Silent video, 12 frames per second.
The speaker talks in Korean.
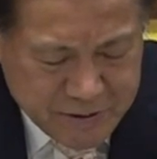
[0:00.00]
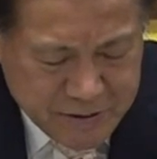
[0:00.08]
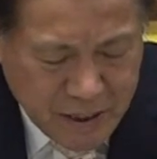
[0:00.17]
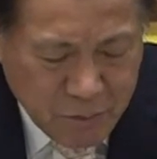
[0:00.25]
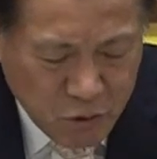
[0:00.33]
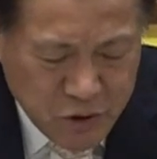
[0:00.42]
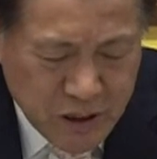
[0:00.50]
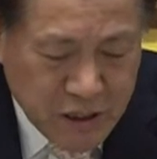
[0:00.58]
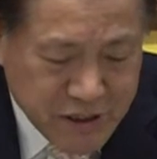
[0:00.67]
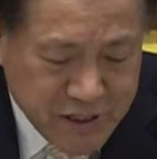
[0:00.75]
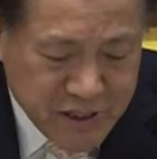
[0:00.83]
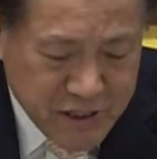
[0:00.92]
제목이
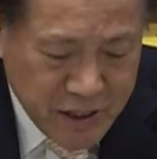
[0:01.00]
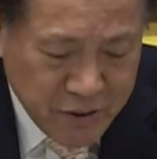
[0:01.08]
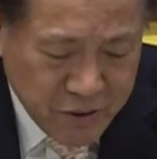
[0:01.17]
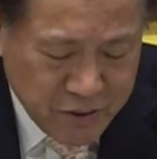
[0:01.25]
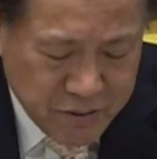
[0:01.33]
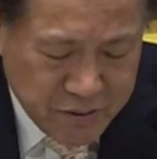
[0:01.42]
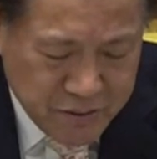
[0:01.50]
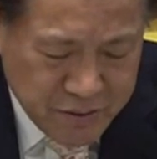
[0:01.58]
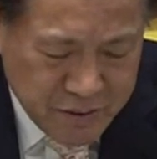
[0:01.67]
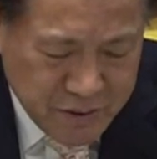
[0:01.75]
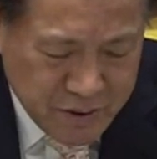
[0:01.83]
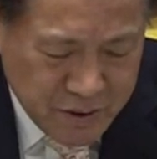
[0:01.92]
일신이에요.
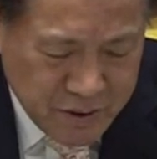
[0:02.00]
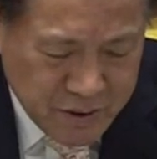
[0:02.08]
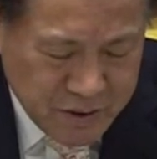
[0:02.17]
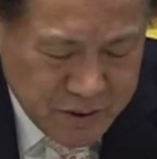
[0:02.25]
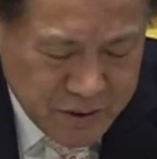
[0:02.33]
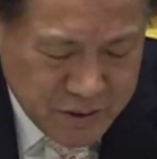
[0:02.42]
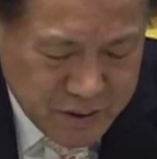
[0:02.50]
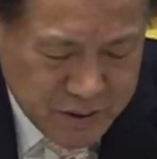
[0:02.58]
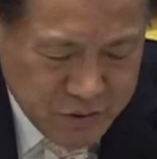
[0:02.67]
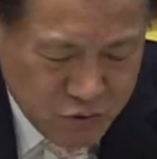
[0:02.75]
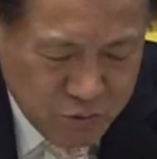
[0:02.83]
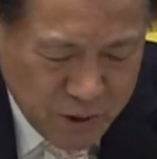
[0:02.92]

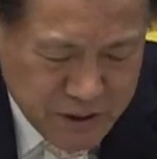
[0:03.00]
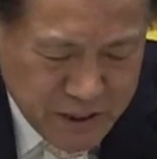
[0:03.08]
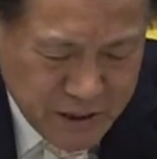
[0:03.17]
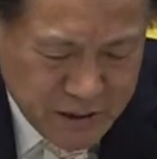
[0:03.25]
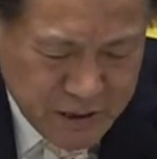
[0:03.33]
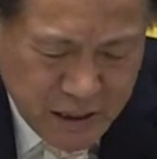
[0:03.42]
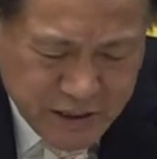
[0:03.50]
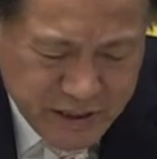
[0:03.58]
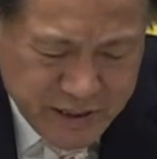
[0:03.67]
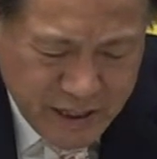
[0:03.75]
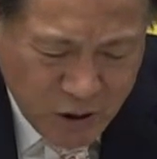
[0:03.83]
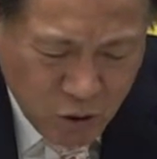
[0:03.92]
그 두 번째를
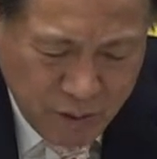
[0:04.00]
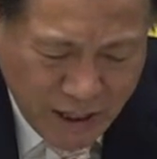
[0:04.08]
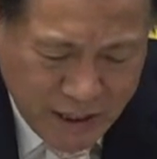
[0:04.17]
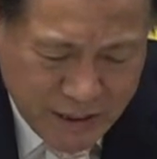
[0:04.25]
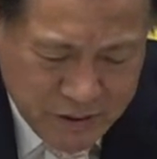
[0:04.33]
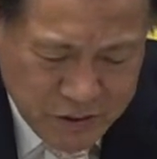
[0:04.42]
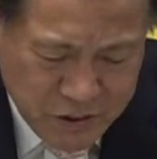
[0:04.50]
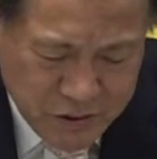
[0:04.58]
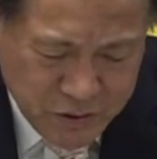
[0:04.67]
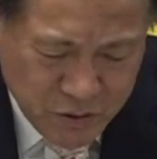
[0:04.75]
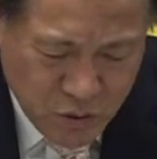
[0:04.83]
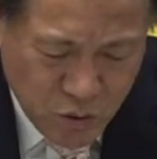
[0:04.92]
일신이라고 말하는
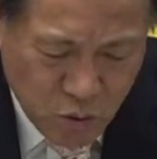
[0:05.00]
것은